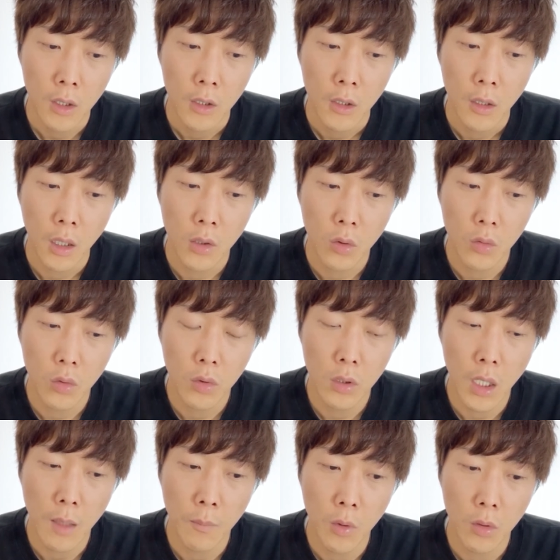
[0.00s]
아 이것도 그냥
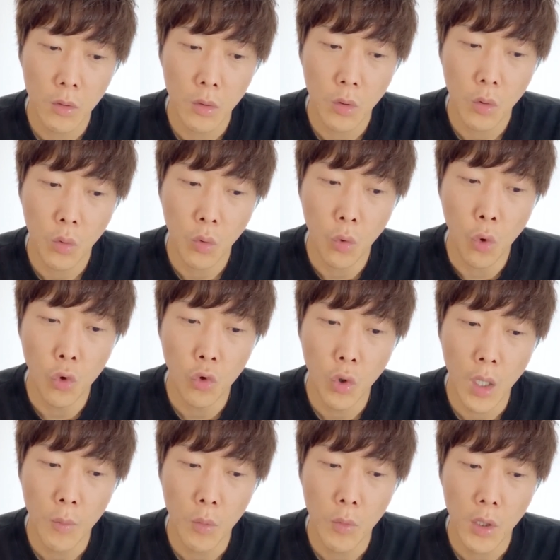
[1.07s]
한번
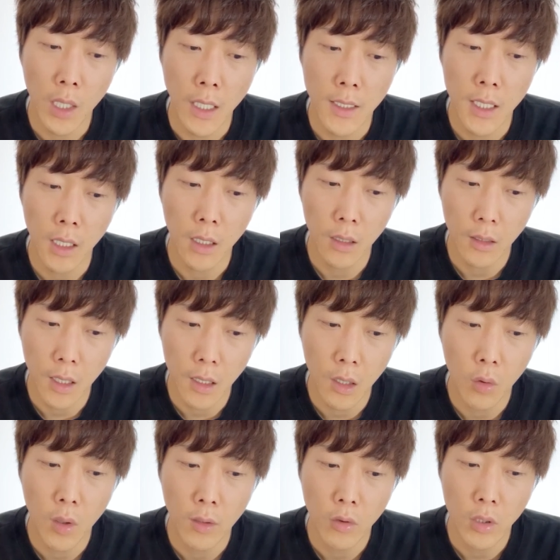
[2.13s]
공유해보면 괜찮겠다라고
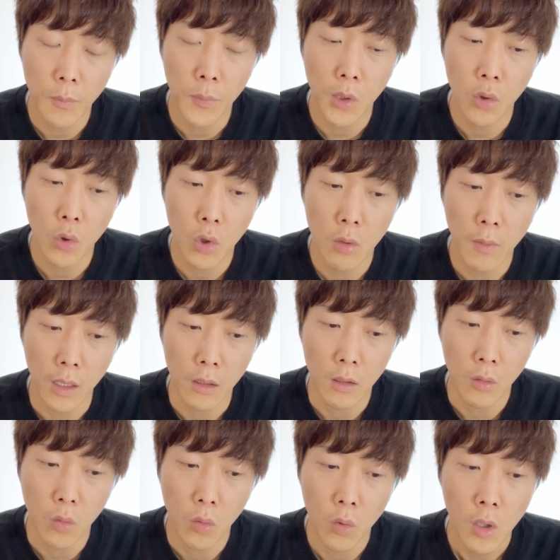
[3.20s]
해서 이제 비디오를
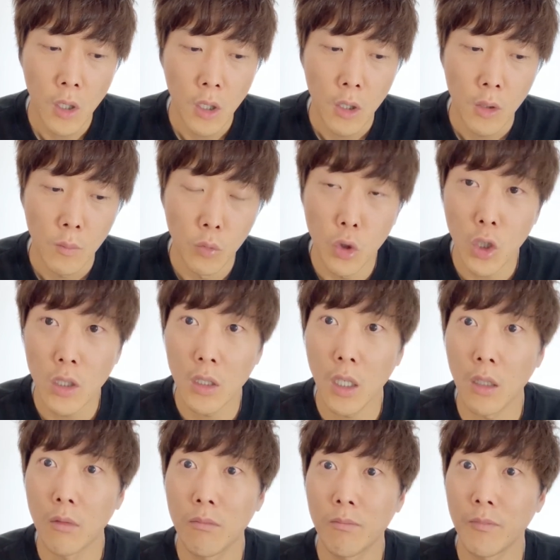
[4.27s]
만들고 물론
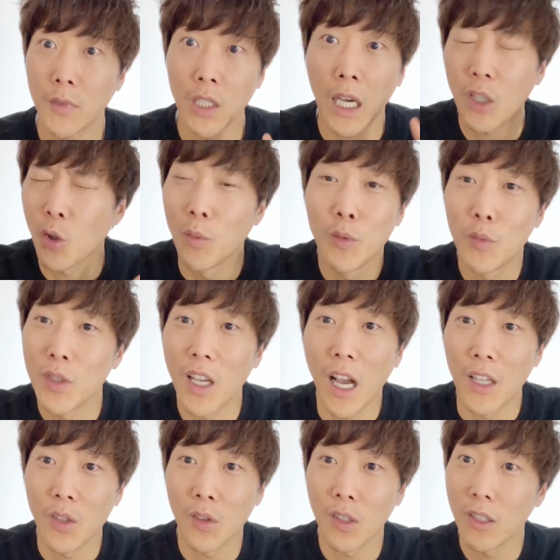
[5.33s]
이제 제가 전문 분야가
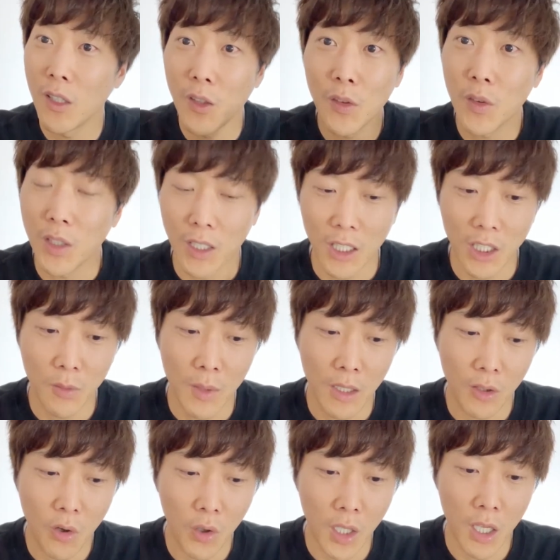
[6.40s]
아니어서 틀릴 수도 있겠지만
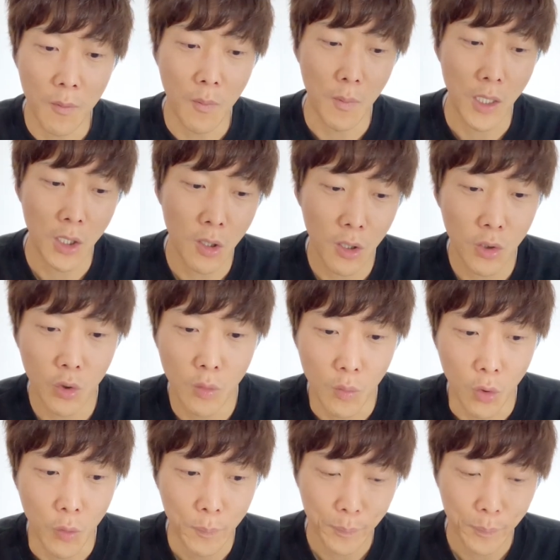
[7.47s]
거기에 맞춰가지고 뭐